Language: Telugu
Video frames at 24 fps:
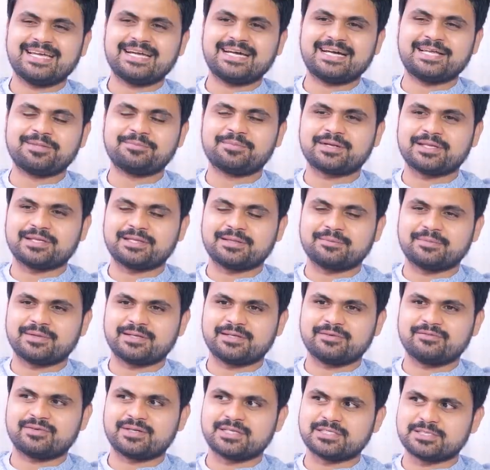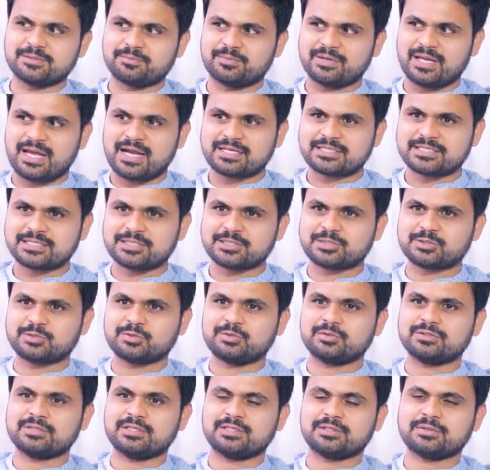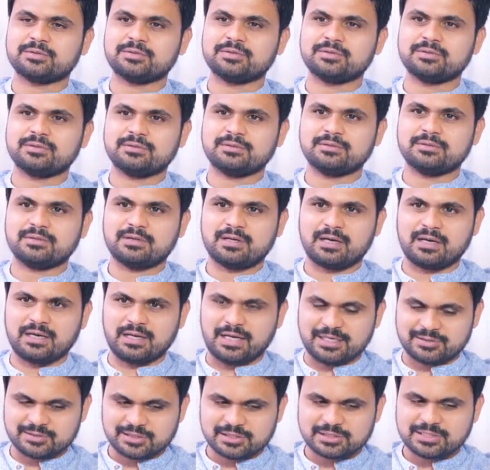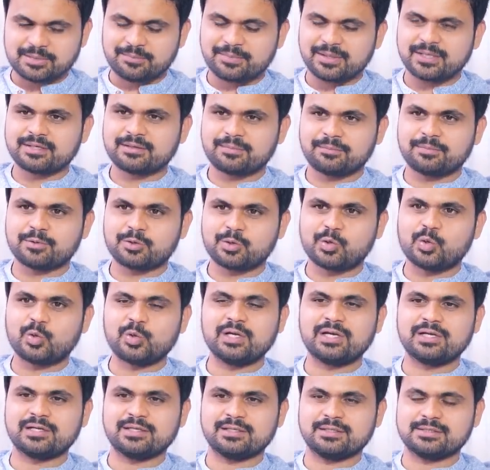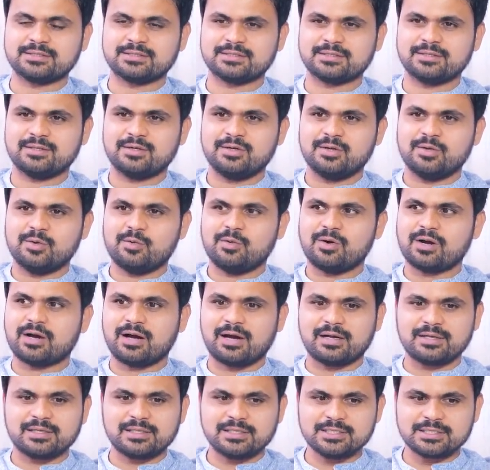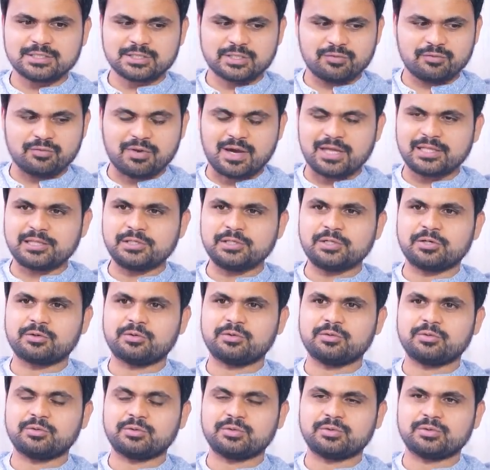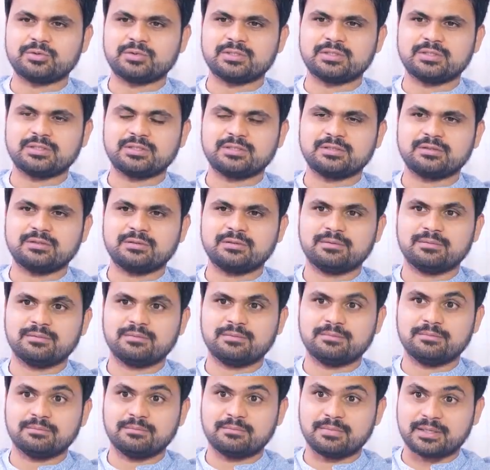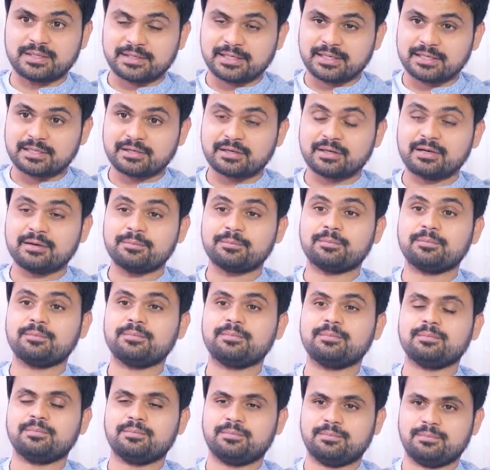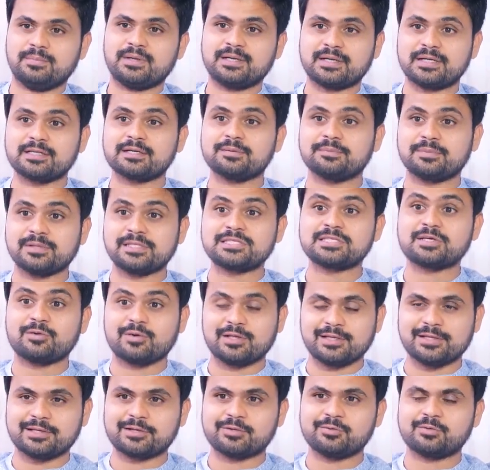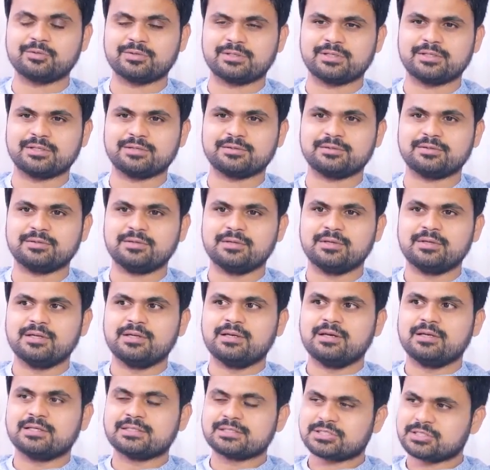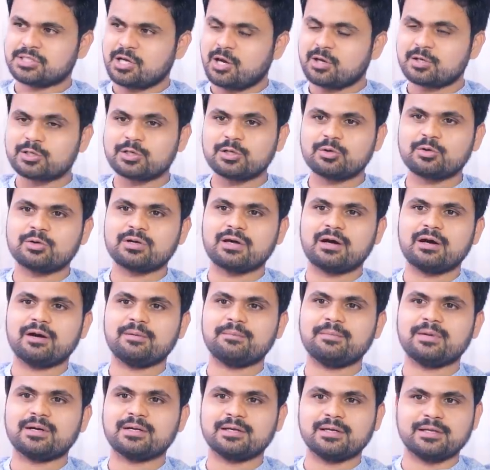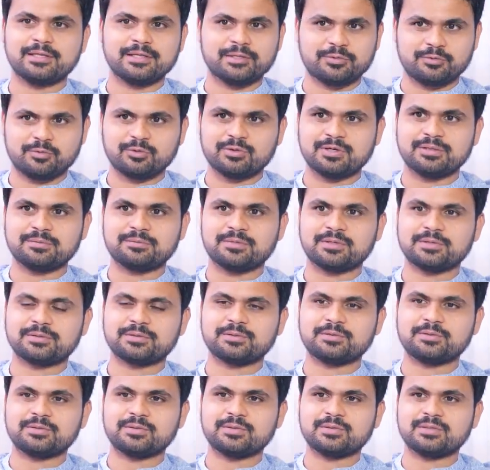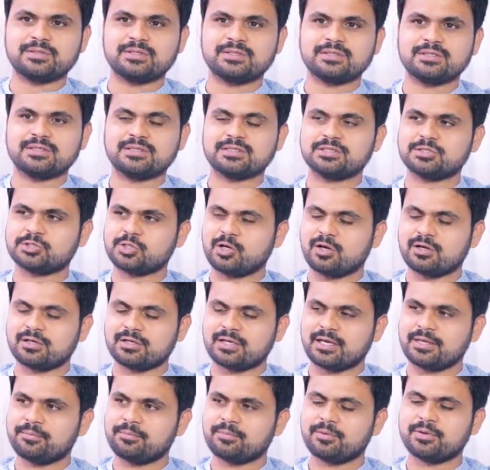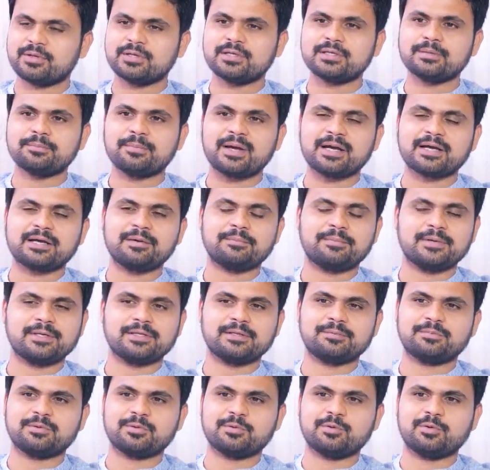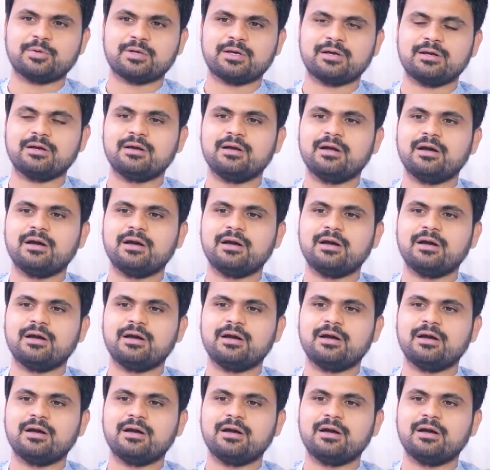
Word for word: ఏం కనపడిందమ్మ డిఫరెన్స్ ఇప్పుడు యాక్ట్ చేస్తూ ఉన్నారు యాక్చువల్గా చెప్పాలంటే అప్పుడు గోల్డెన్ డేస్ ఒక ఆర్టిస్ట్కి వాల్యూ ఎక్కువ ఉంటుంది మర్యాదగా మర్యాదగా పిలిచే వాళ్ళు ఎక్కువ ఉంటారు షార్ట్లో కూడా మర్యాద ఎక్కువ కనపడుతూ hmm. ఉంటుంది షార్ట్ అయిపోయి ప్యాకప్ అయినప్పుడు కూడా